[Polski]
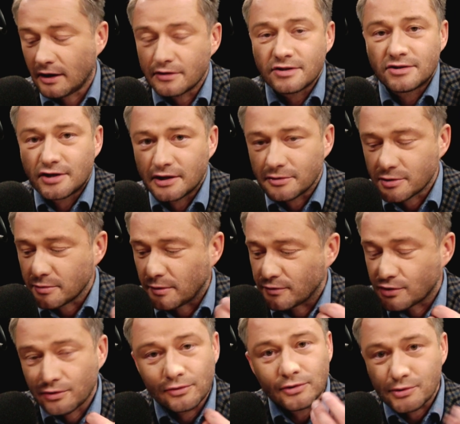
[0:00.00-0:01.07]
Host siedział sobie
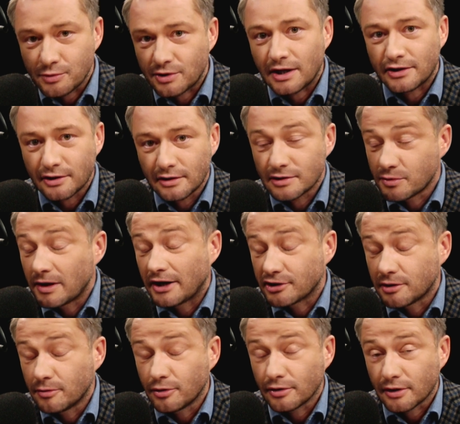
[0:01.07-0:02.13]
w studiu, słyszać,
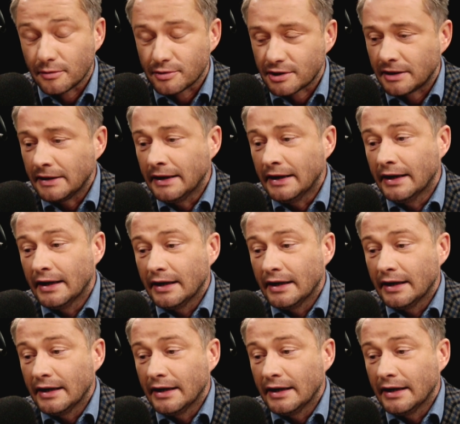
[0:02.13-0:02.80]
słychać go było dobrze,